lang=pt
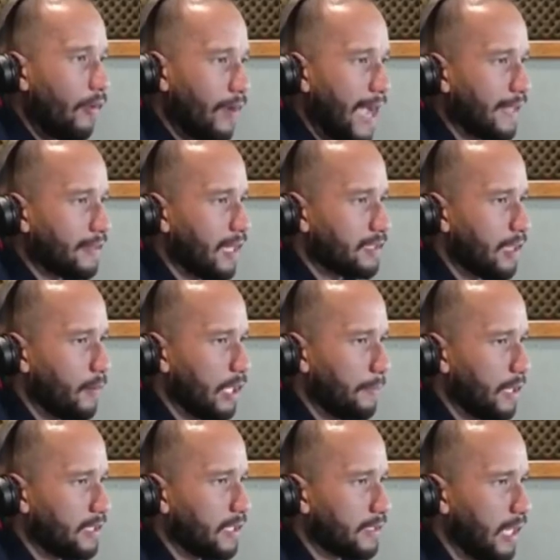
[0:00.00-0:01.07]
Vai atrás da bola para
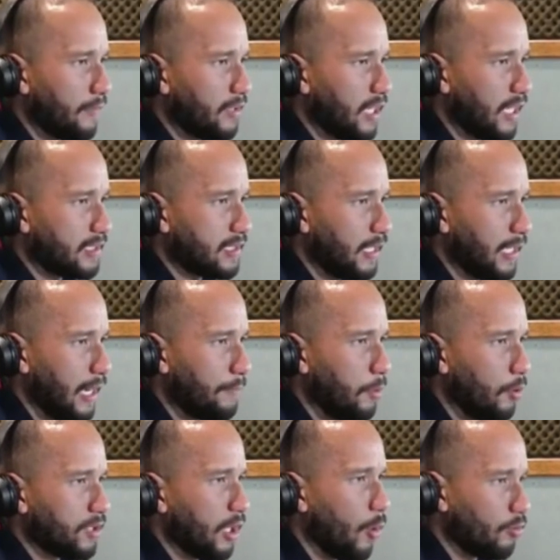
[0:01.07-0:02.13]
tentar evitar a saída na ponta
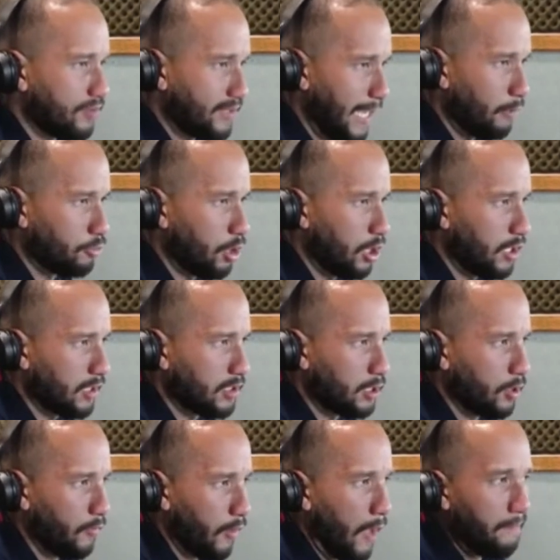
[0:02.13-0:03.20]
e consegue o Jonathan
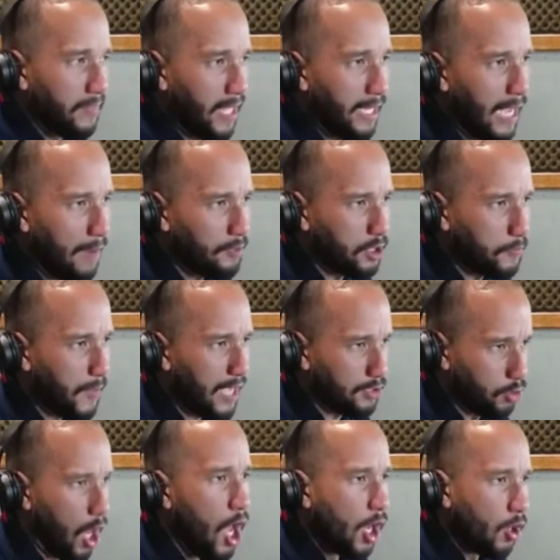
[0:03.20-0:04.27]
Silva. Ele abre espaço,
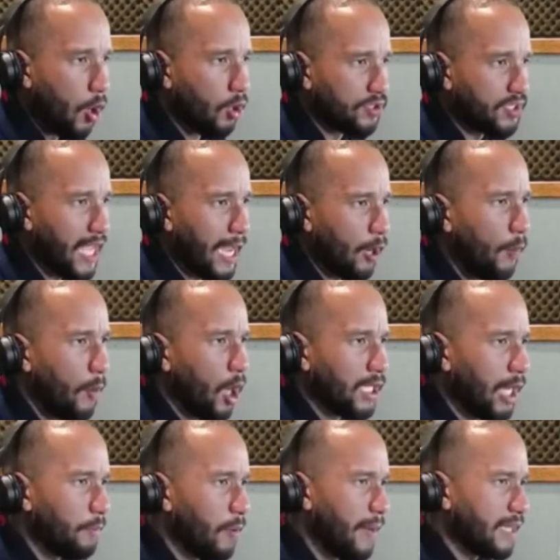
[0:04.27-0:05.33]
consegue um bolão
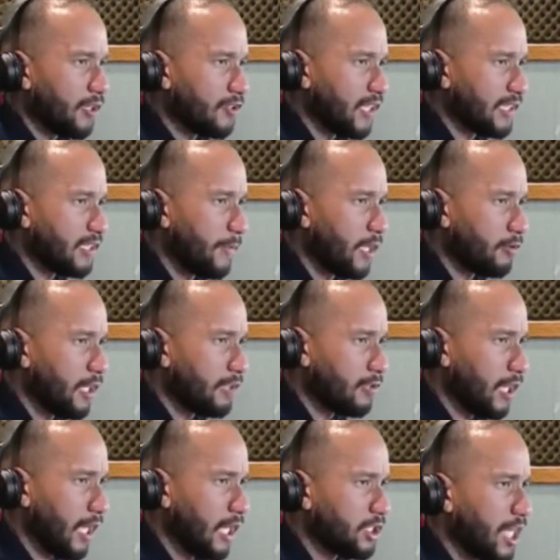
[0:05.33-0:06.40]
para o Matheus Nascimento dentro da
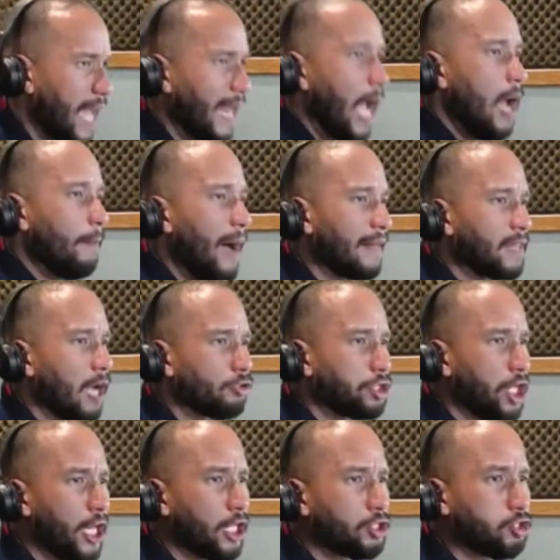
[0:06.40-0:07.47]
grande área. Matheus
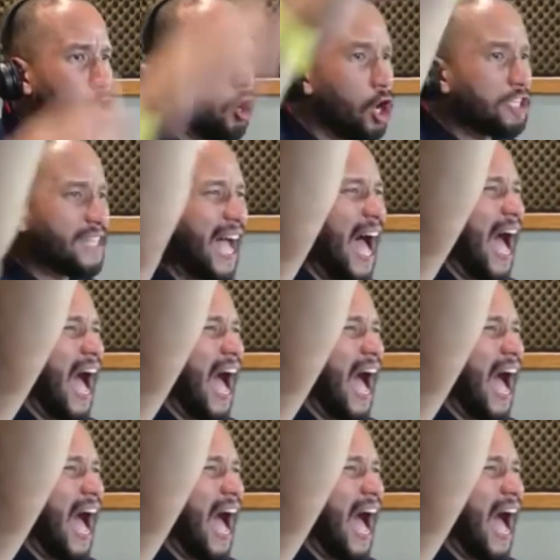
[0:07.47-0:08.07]
gira e chuta!